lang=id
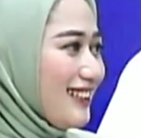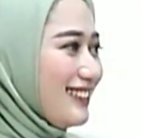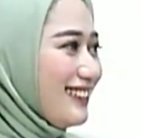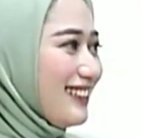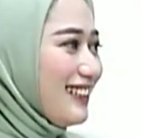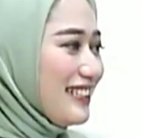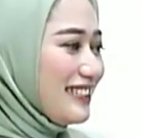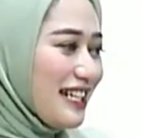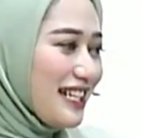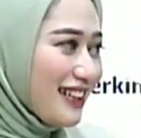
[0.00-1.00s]
Iya.
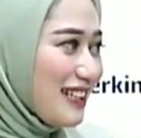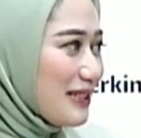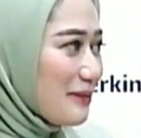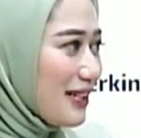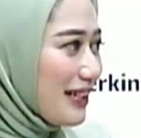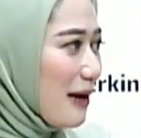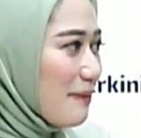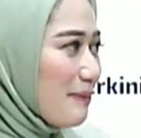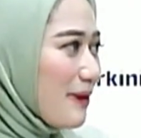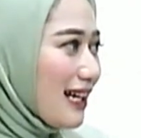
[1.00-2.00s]
Jadi, jadi yang tinggi sebenarnya
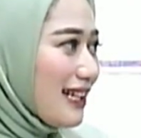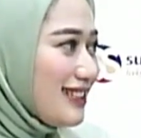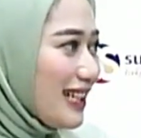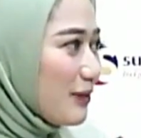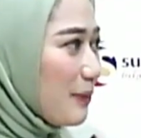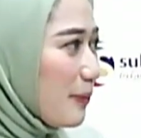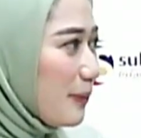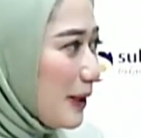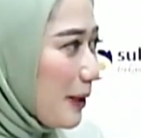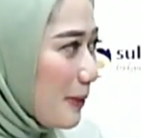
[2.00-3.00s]
apa Pak gajinya atau
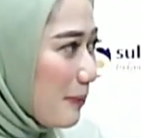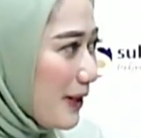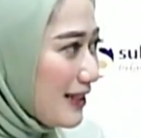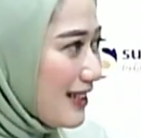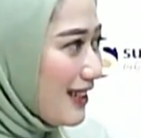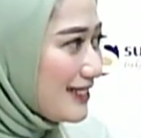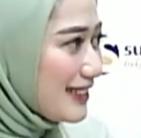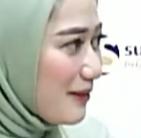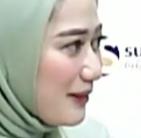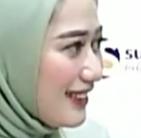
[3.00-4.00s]
TPP-nya
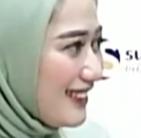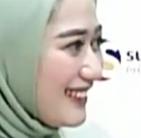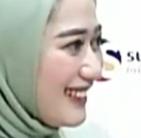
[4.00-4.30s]
Sekwan?